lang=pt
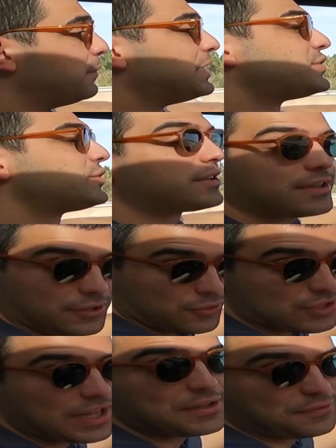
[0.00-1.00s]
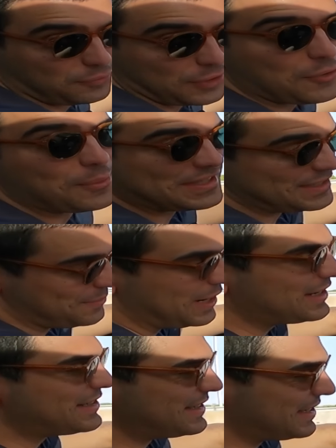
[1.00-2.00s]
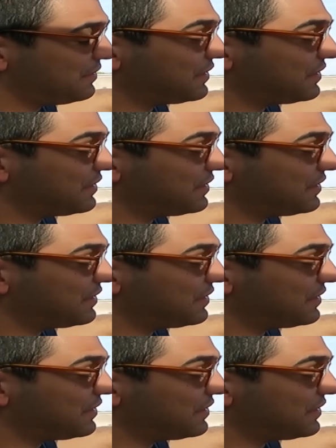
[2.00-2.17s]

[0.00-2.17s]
mas eu já divulguei umas imagens, é